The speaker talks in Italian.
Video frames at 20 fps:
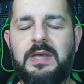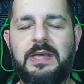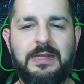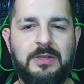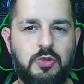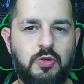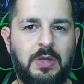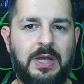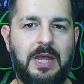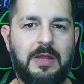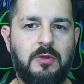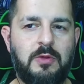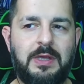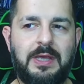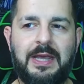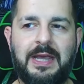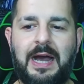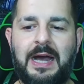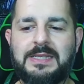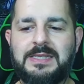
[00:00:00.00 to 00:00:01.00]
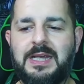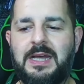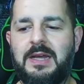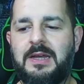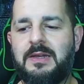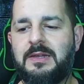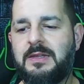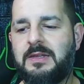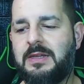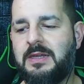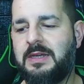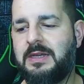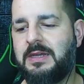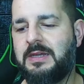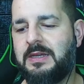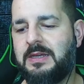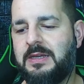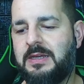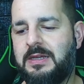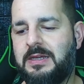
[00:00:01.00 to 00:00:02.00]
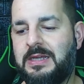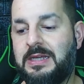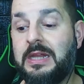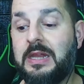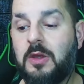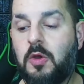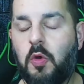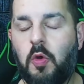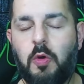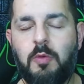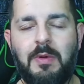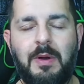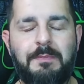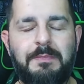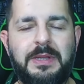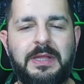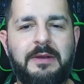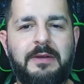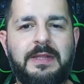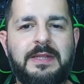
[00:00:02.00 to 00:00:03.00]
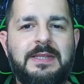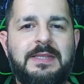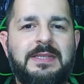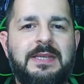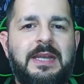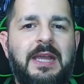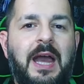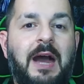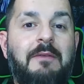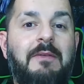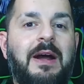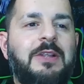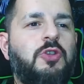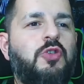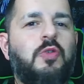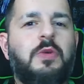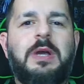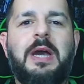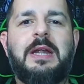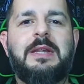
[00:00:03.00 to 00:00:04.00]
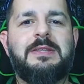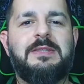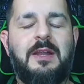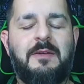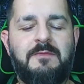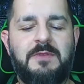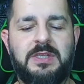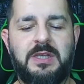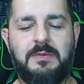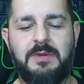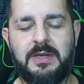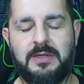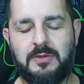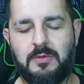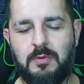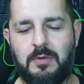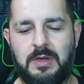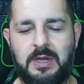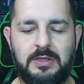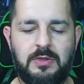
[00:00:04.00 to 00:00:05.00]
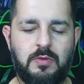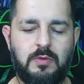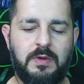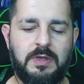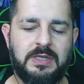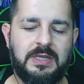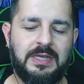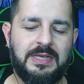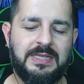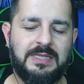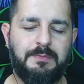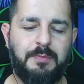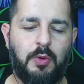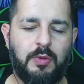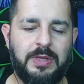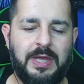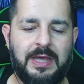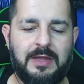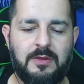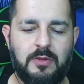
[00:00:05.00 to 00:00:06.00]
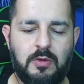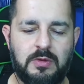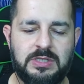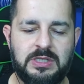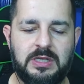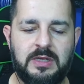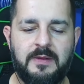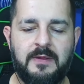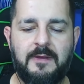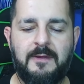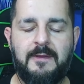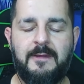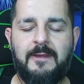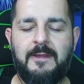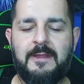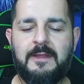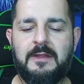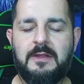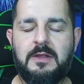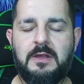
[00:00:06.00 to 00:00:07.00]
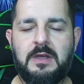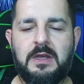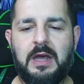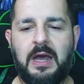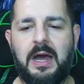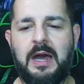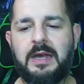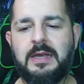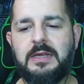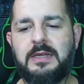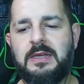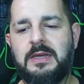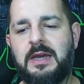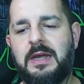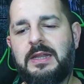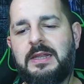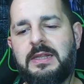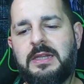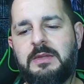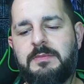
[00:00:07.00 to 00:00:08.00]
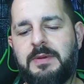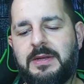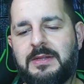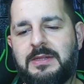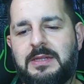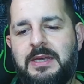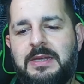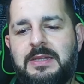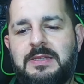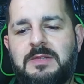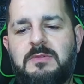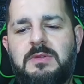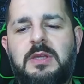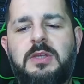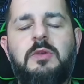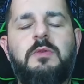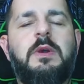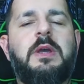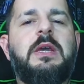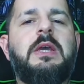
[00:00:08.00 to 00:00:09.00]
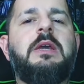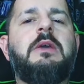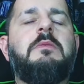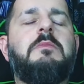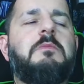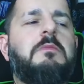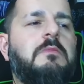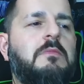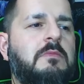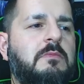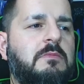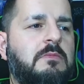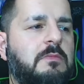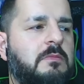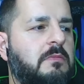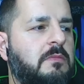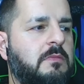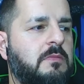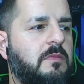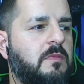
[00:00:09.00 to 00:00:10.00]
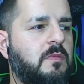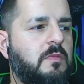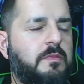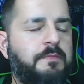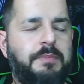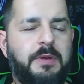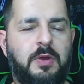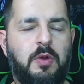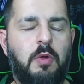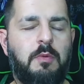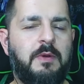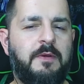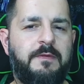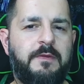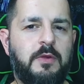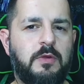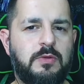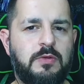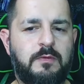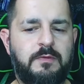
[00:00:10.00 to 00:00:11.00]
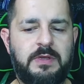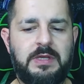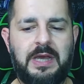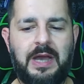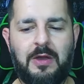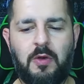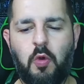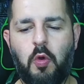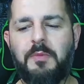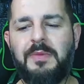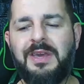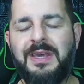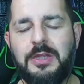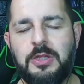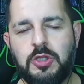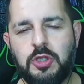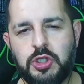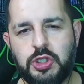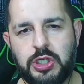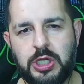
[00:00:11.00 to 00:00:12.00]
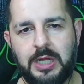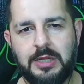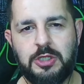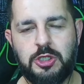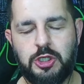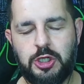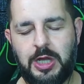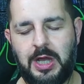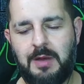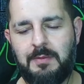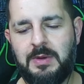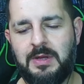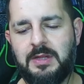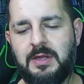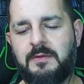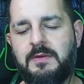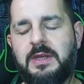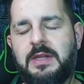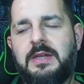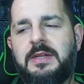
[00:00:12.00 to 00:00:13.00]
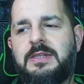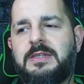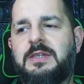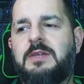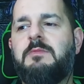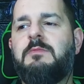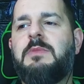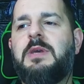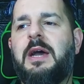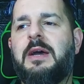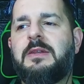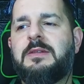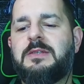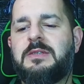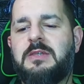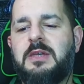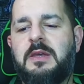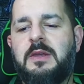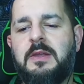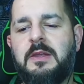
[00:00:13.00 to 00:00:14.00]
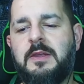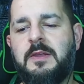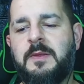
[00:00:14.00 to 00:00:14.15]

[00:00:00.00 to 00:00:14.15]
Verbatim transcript: giocando in casa. E il Como appena arrivato in Serie A va a giocarsela a viso aperto con la Juve esponendosi ai, alle ripartenze. Una Juve che mh, mm, per come filosofia comincia diciamo ad avere le sembianze